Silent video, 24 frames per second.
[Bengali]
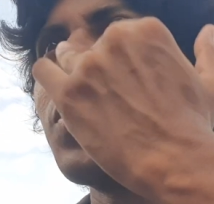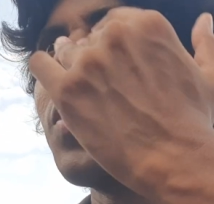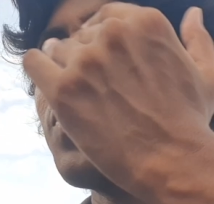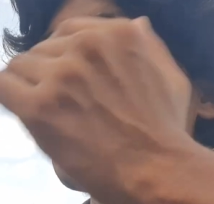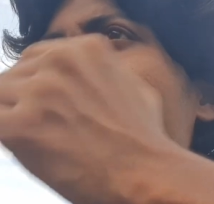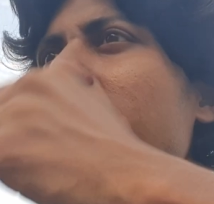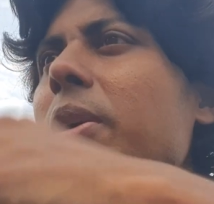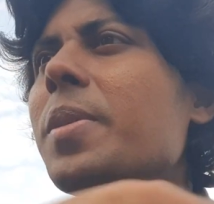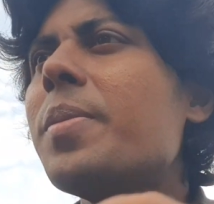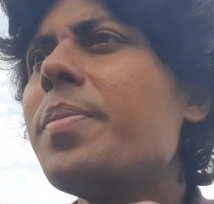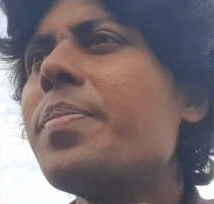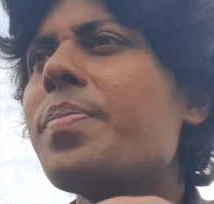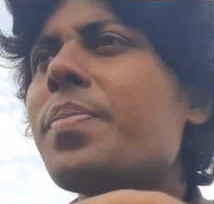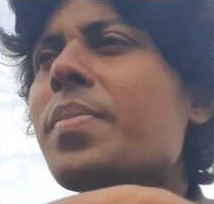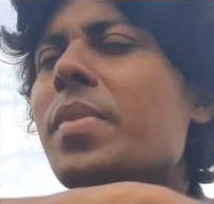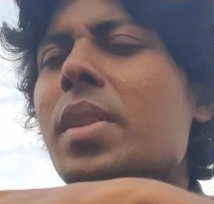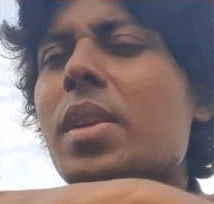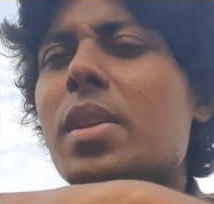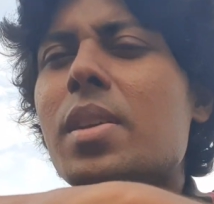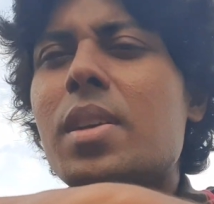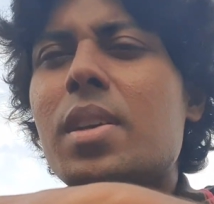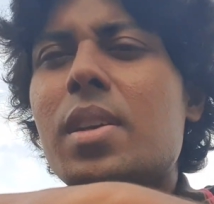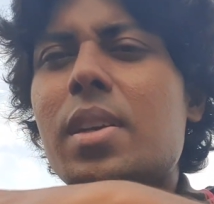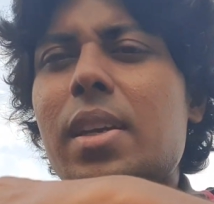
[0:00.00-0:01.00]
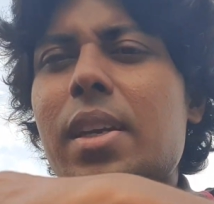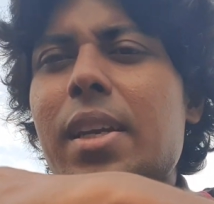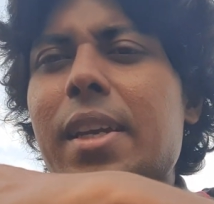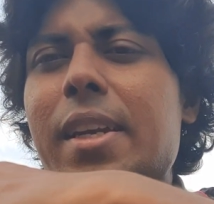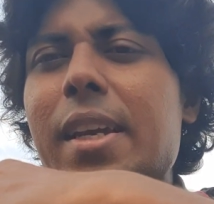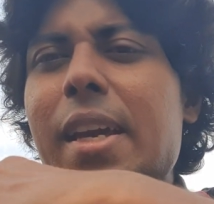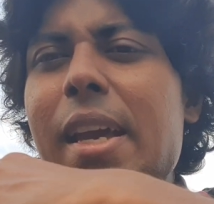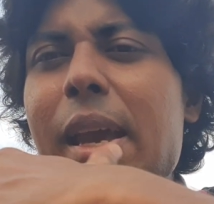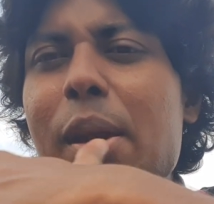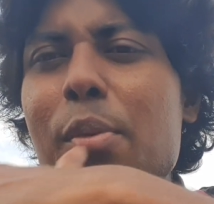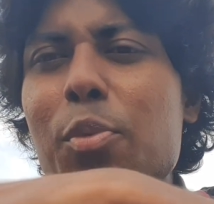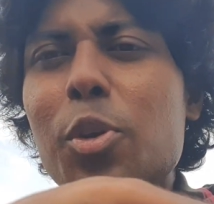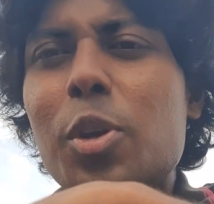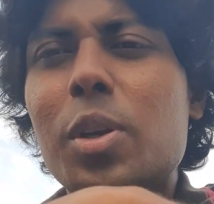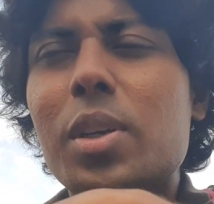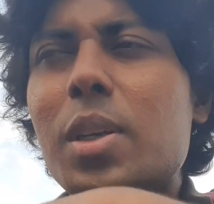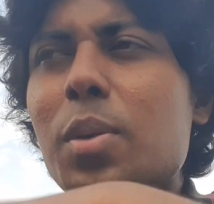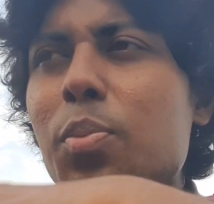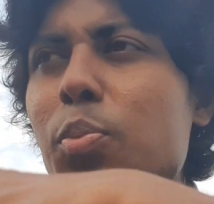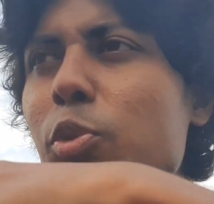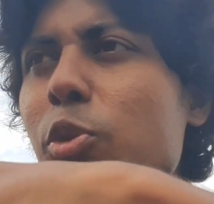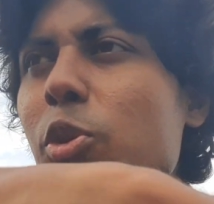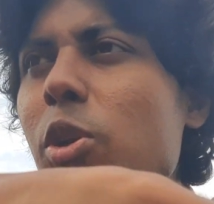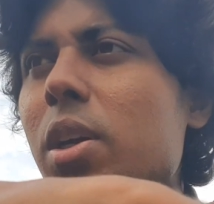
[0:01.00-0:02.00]
সময় এটা এমন একটা
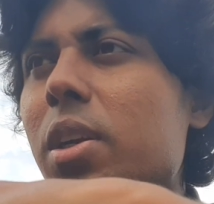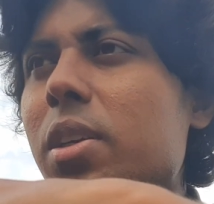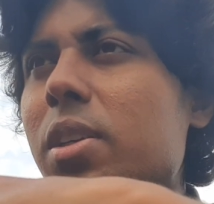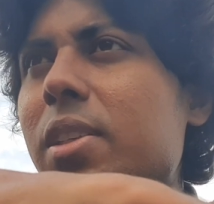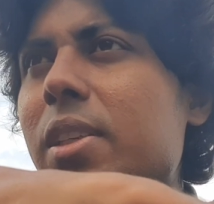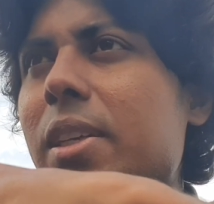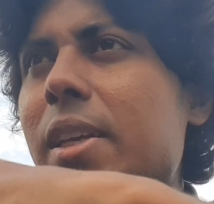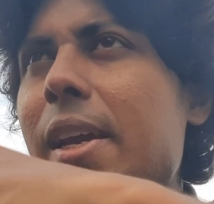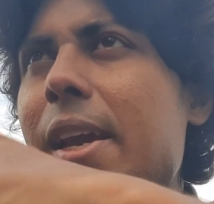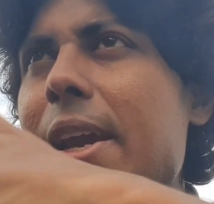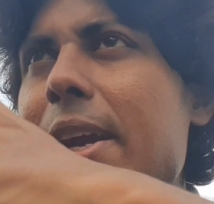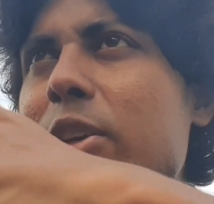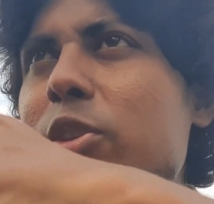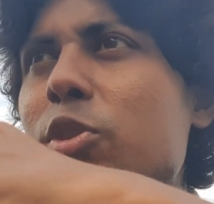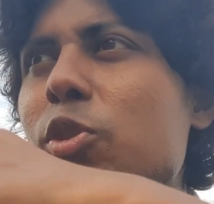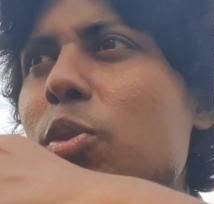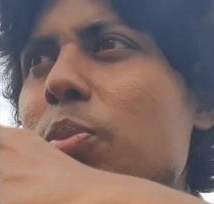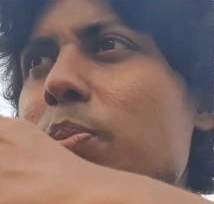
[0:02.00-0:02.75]
প্রোডাক্ট যে একশো